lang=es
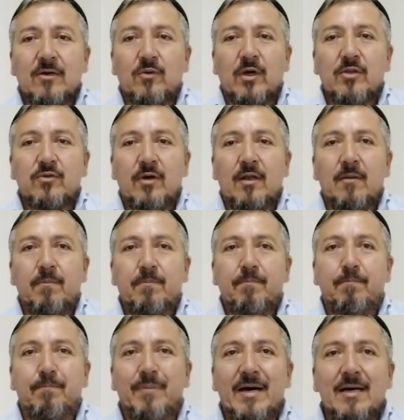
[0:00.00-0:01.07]
en cuanto al
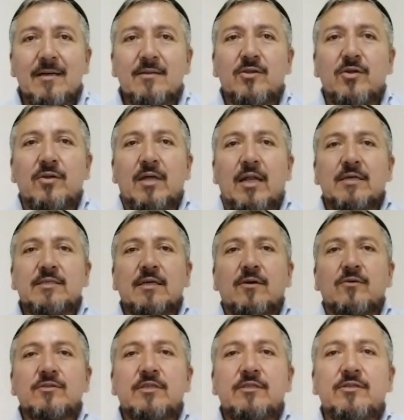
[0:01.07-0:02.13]
pacto de la
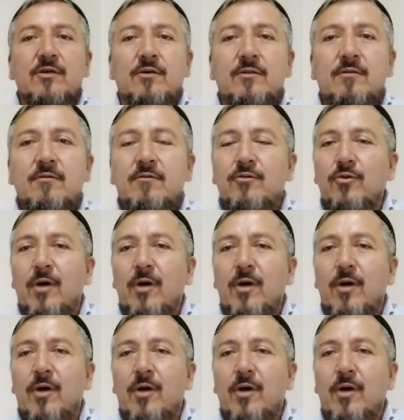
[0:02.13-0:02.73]
circuncisión,